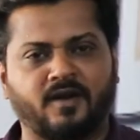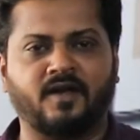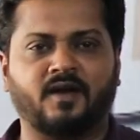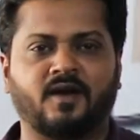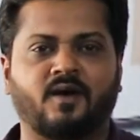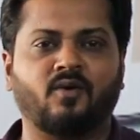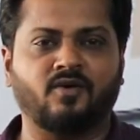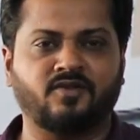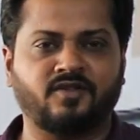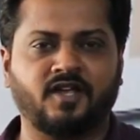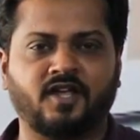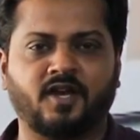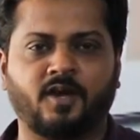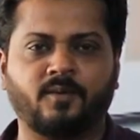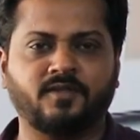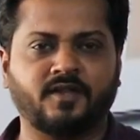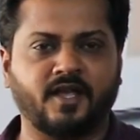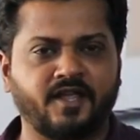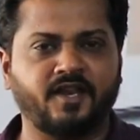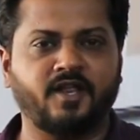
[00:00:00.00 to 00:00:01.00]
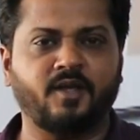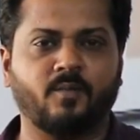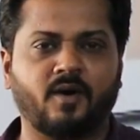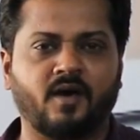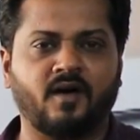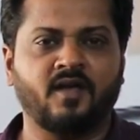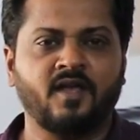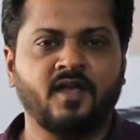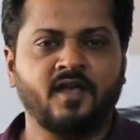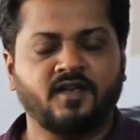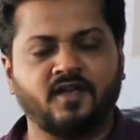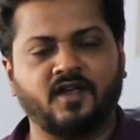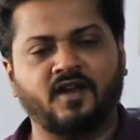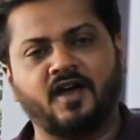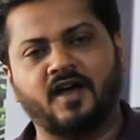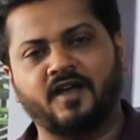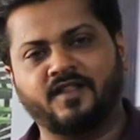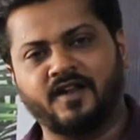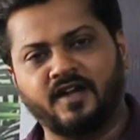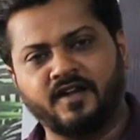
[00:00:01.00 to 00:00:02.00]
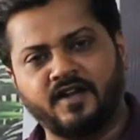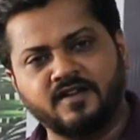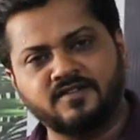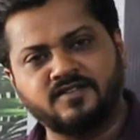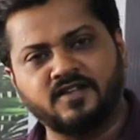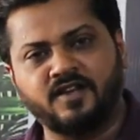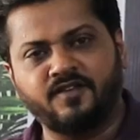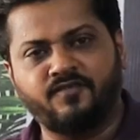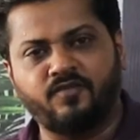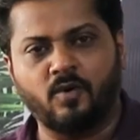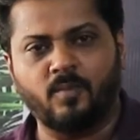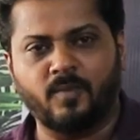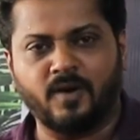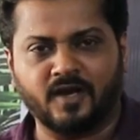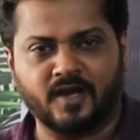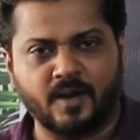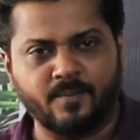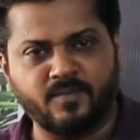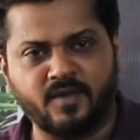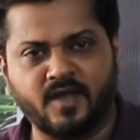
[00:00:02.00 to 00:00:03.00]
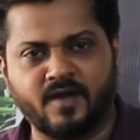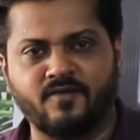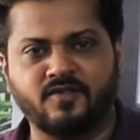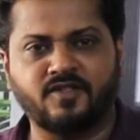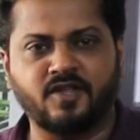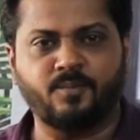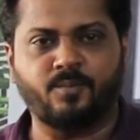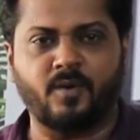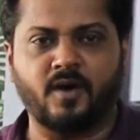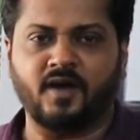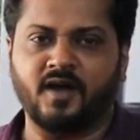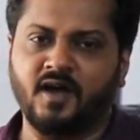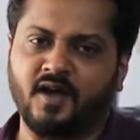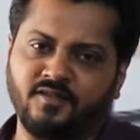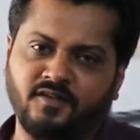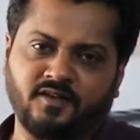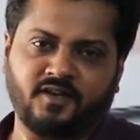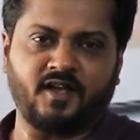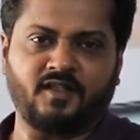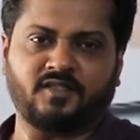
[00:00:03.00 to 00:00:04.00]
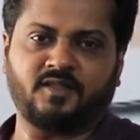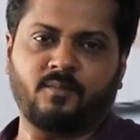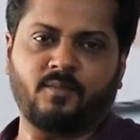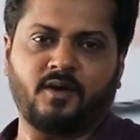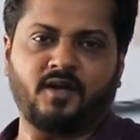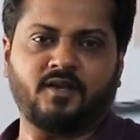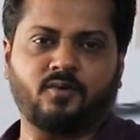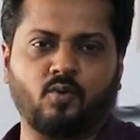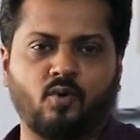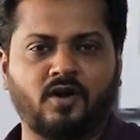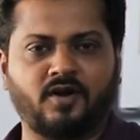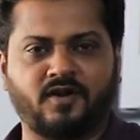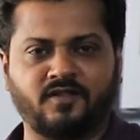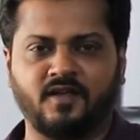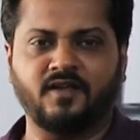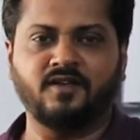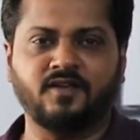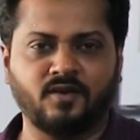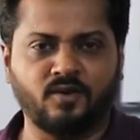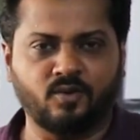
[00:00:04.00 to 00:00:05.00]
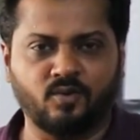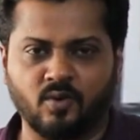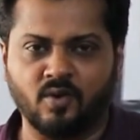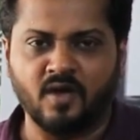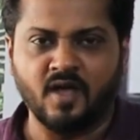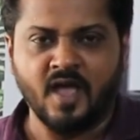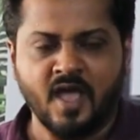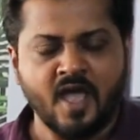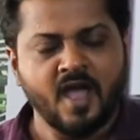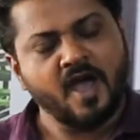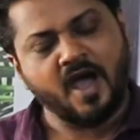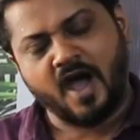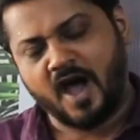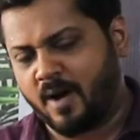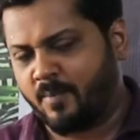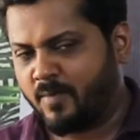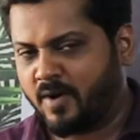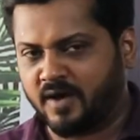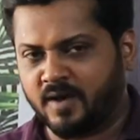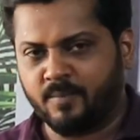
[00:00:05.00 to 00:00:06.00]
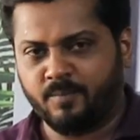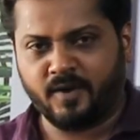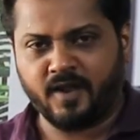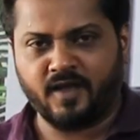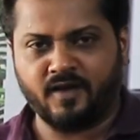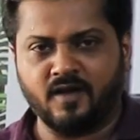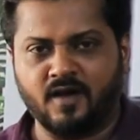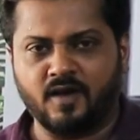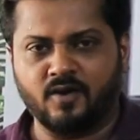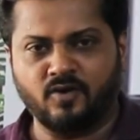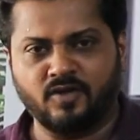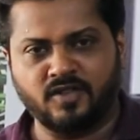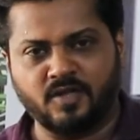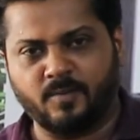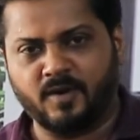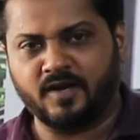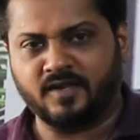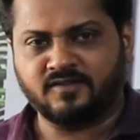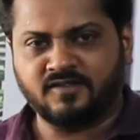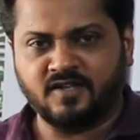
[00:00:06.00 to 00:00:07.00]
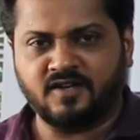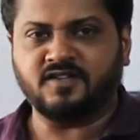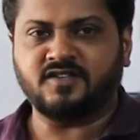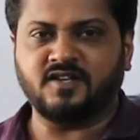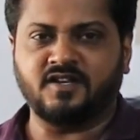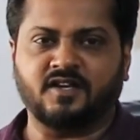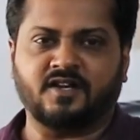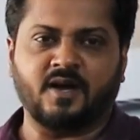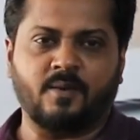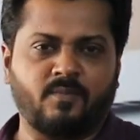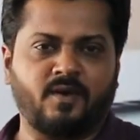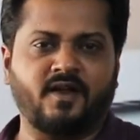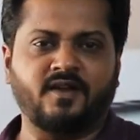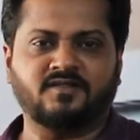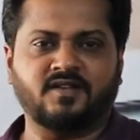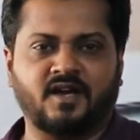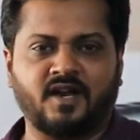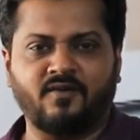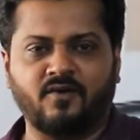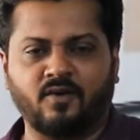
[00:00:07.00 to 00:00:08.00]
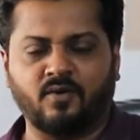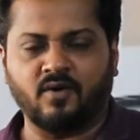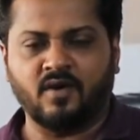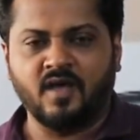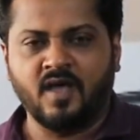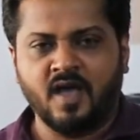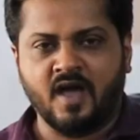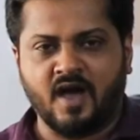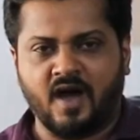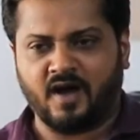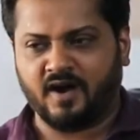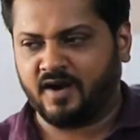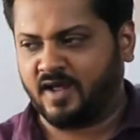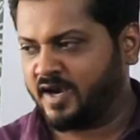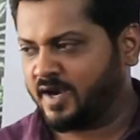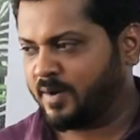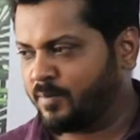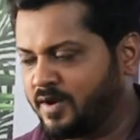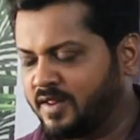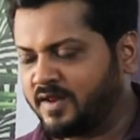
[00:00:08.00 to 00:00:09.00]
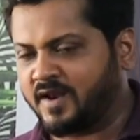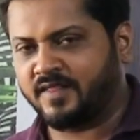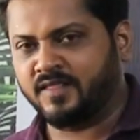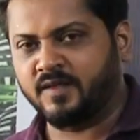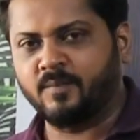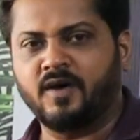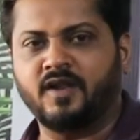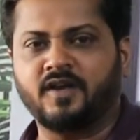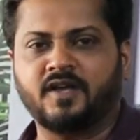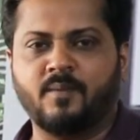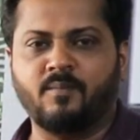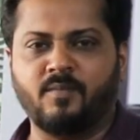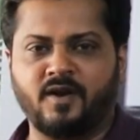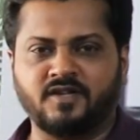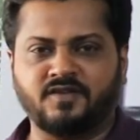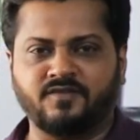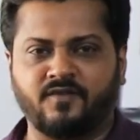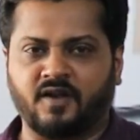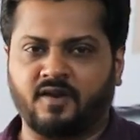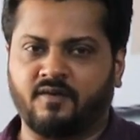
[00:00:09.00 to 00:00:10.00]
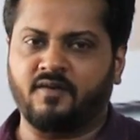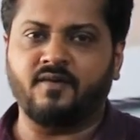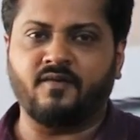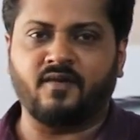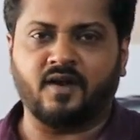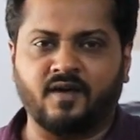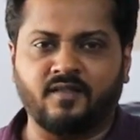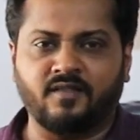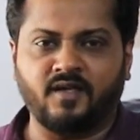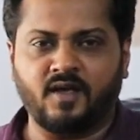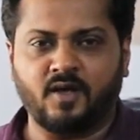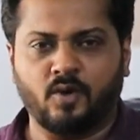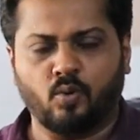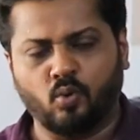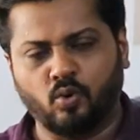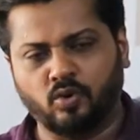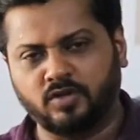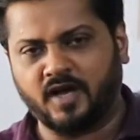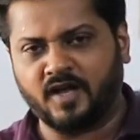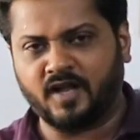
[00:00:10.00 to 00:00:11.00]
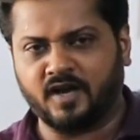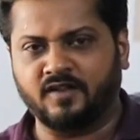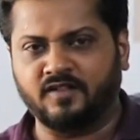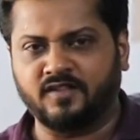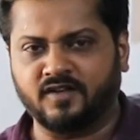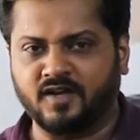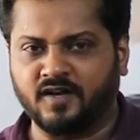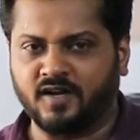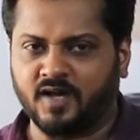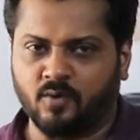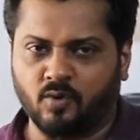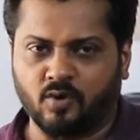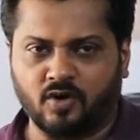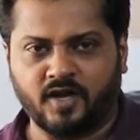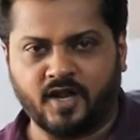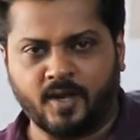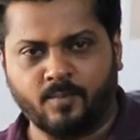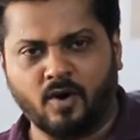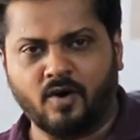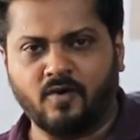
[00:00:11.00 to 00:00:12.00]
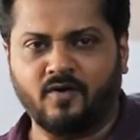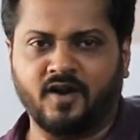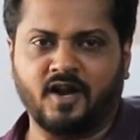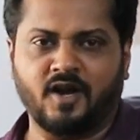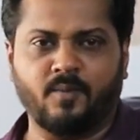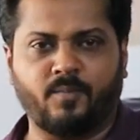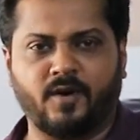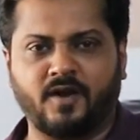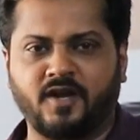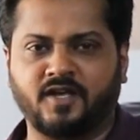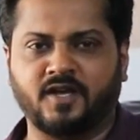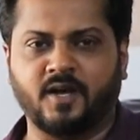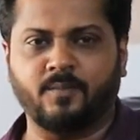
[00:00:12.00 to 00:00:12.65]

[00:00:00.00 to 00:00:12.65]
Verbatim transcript: மாட்டாங்க அவ்வளோ சீக்கிரமாக தைரியமாக ஏன்னா அதில் டென்சிட்டி ஃபோம்லாம் கம்மியாக வச்சுருப்பாங்க அதுக்கேற்ற மாதிரி குவாலிட்டி தான் இருக்கும் ஆமாங்க பிரேக் ஆகும் இந்த மாதிரி சின்ன சின்ன கம்ப்ளைண்ட்ஸ் எல்லாம் வரும் ஆனால் நம்மளுக்கு அந்த மாதிரி கம்ப்ளைண்ட்ஸ் வரவே வராது உதாரணத்துக்கு நான் ஒரு டெமோ வேணாலும் பண்ணி